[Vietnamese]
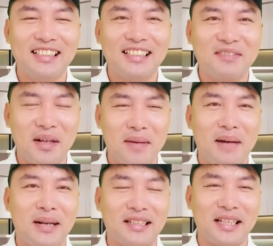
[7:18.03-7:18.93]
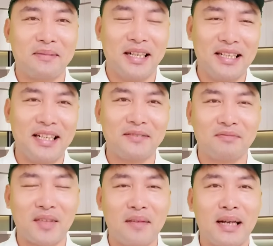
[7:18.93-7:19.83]
nhưng mà bà mặt trời mới đó
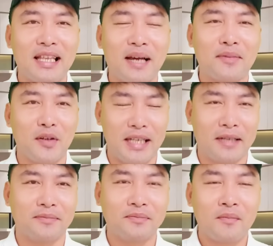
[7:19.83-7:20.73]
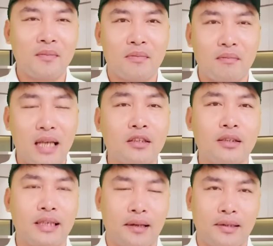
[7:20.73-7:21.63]
thì bà dám nói nha bà
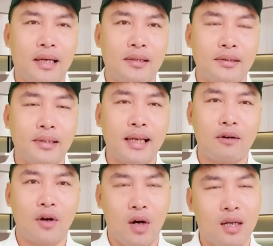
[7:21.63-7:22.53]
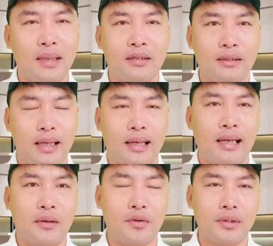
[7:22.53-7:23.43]
thừa nhận nha cái nào có là bà thừa nhận
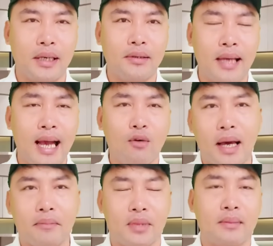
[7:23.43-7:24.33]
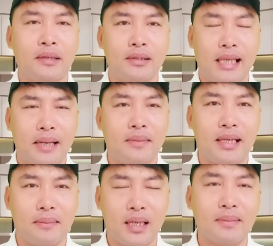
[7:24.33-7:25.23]
nha các chú anh chị áo đầm là bà thừa nhận bây
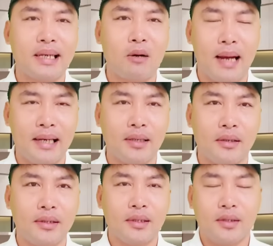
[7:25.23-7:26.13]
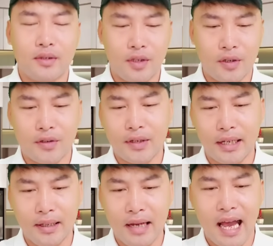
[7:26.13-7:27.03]
giờ bà lên bà đâu bán rồi rồi cho
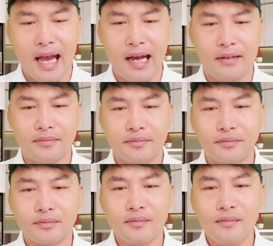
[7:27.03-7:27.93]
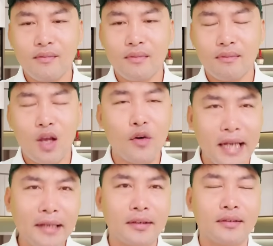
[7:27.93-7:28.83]
đến là thôi
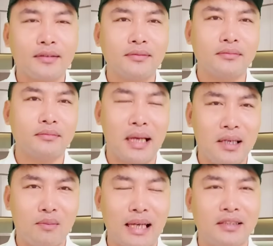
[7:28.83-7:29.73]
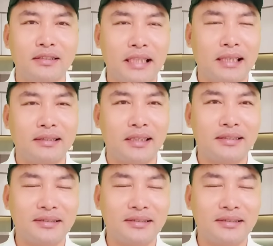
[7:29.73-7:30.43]
nách bà cũng đã thừa nhận rồi